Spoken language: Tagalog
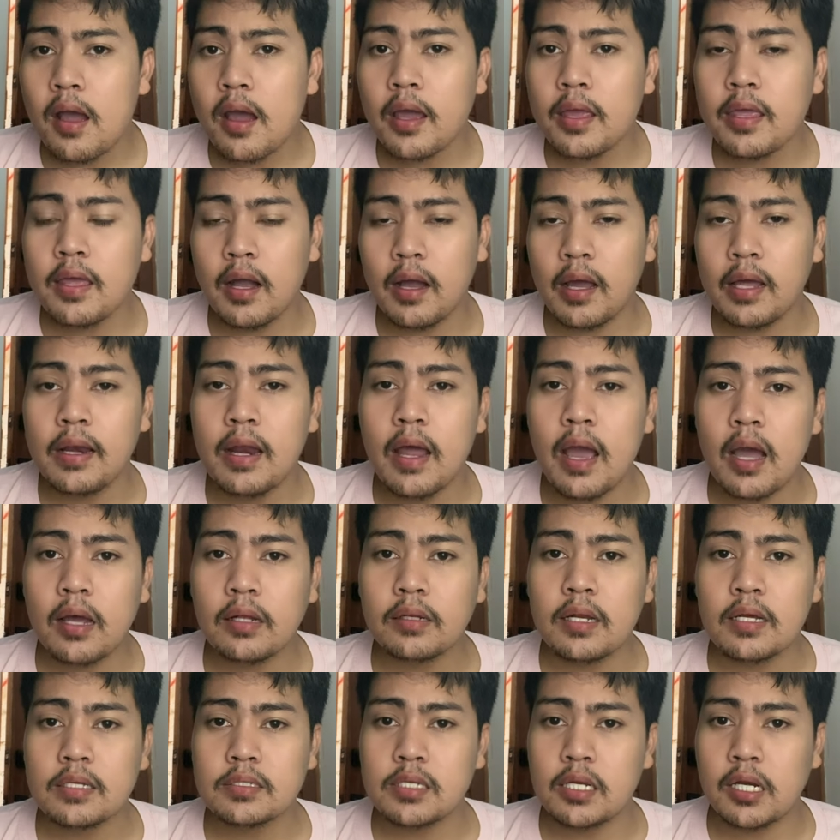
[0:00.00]
ang kanyang anak
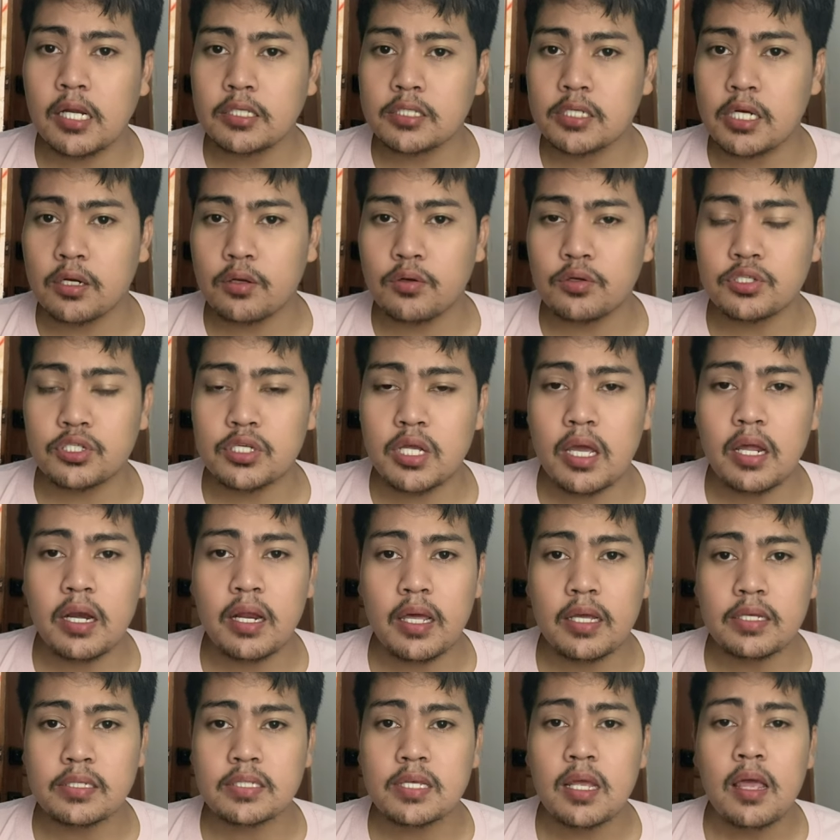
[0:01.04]
na si Richard
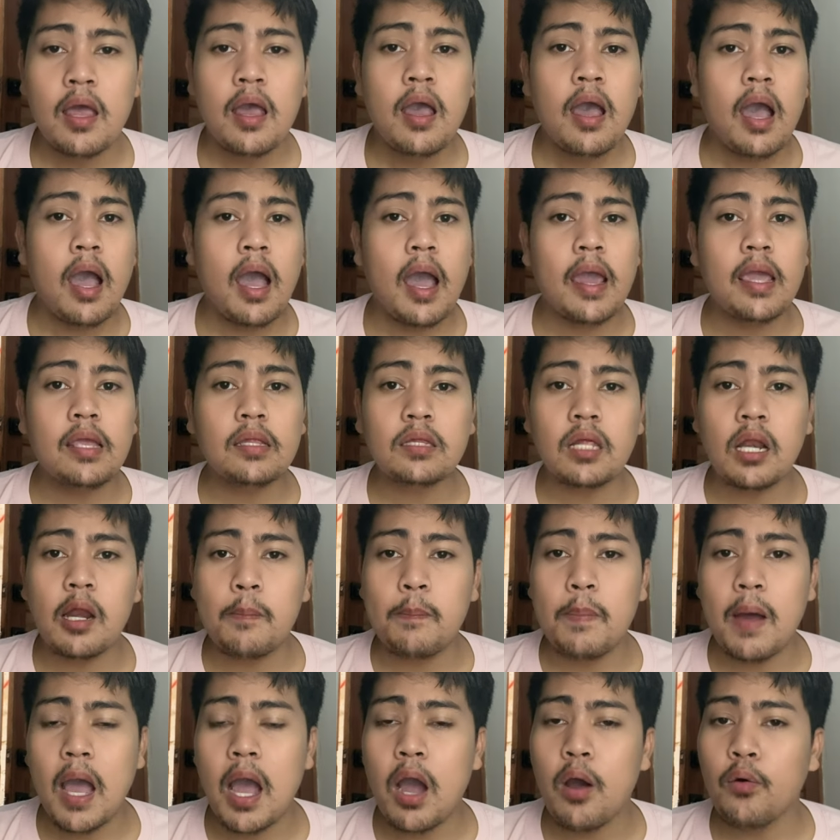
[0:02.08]
Gutierrez ay
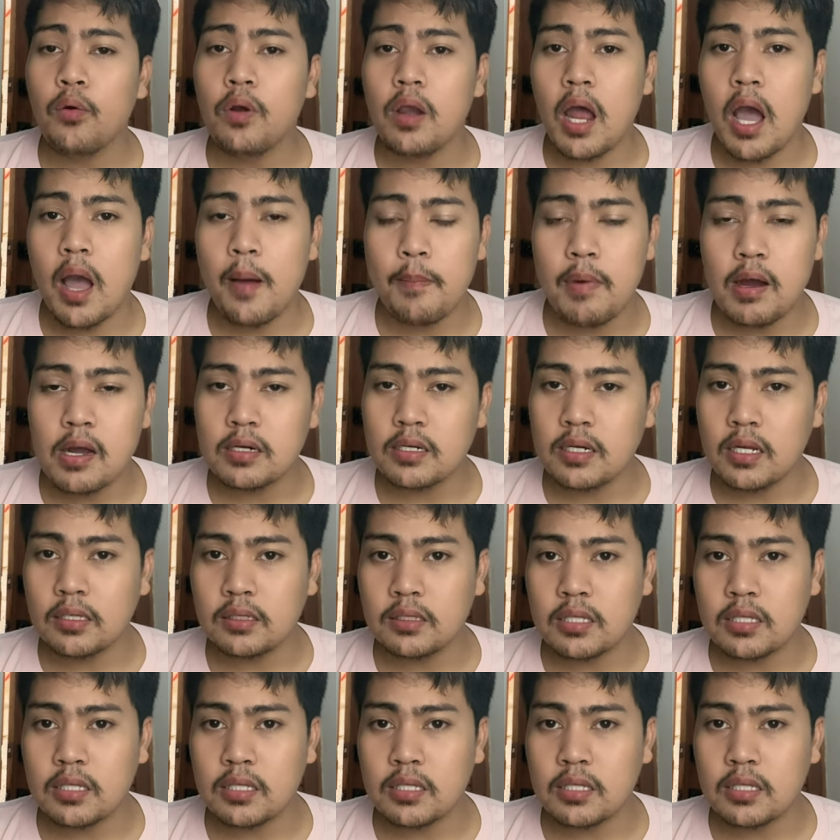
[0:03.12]
trabaho lamang ng